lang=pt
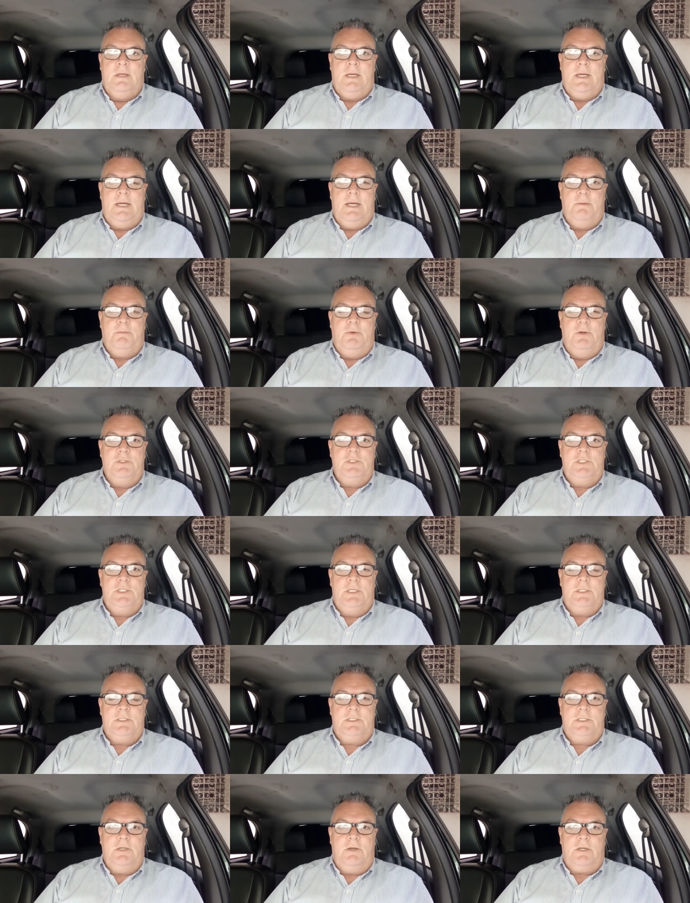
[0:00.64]
Ah, bom
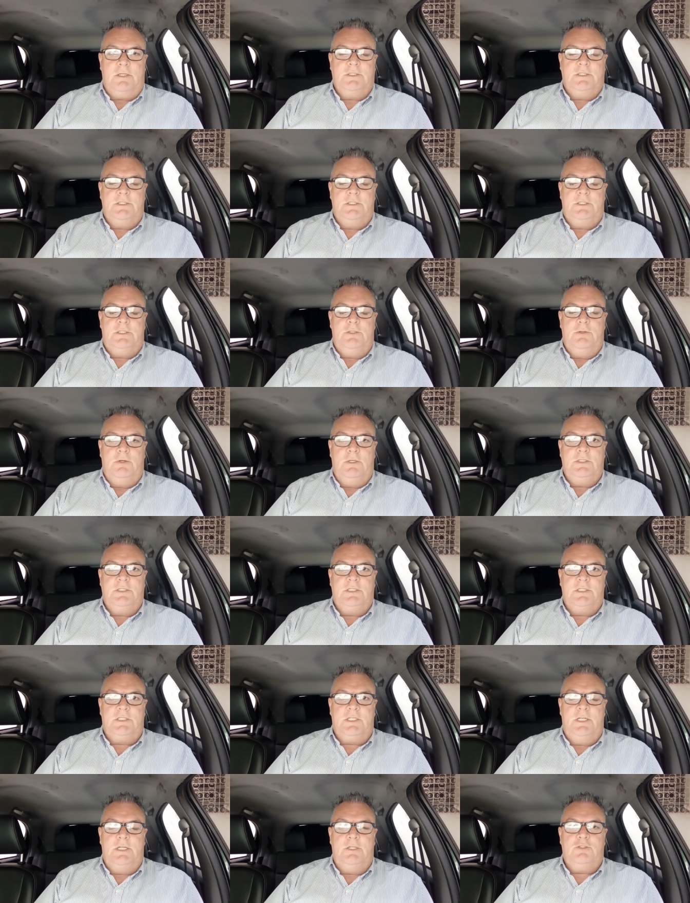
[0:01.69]
dia, senhoras e senhores
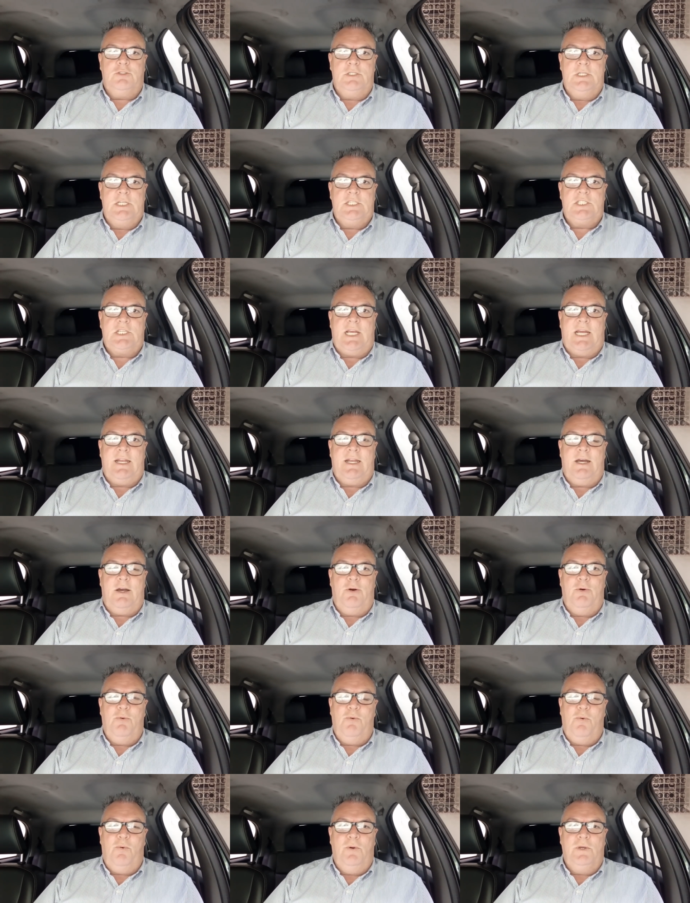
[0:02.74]
inscritos neste canal.